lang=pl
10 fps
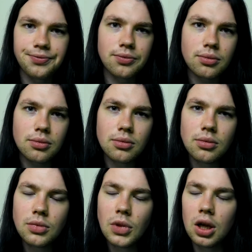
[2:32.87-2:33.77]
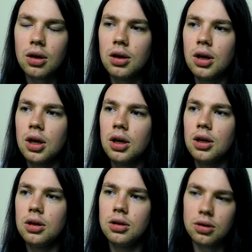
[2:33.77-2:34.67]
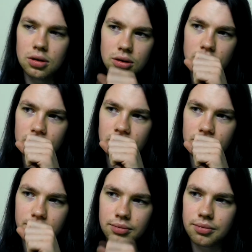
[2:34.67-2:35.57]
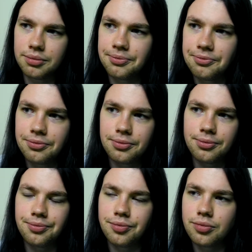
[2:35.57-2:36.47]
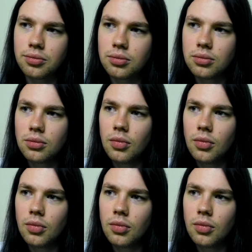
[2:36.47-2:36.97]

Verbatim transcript: dotrę w to samo miejsce, usprawniając moje kręgi, tworząc trzon, który będzie stabilny i